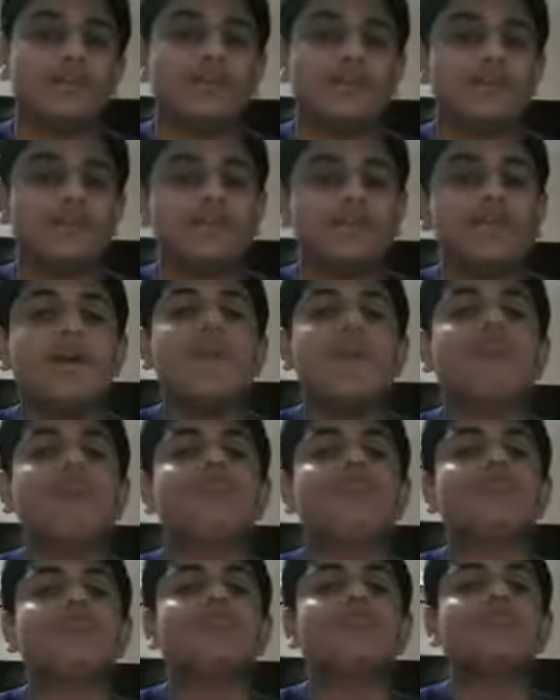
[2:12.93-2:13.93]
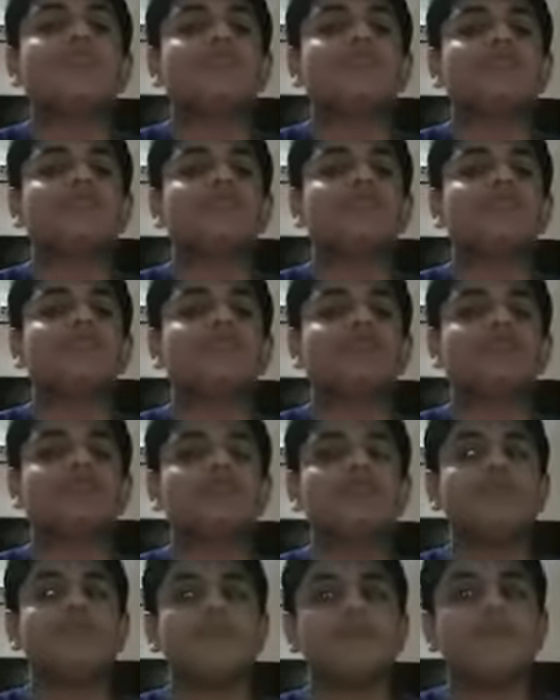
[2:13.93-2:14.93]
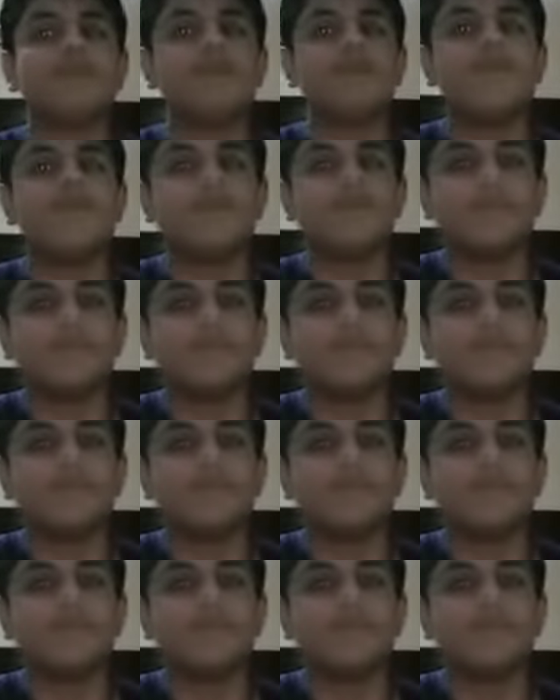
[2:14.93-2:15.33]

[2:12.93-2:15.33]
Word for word: सस्ते में आप यूज में ले सकते हैं सस्ते में देखिए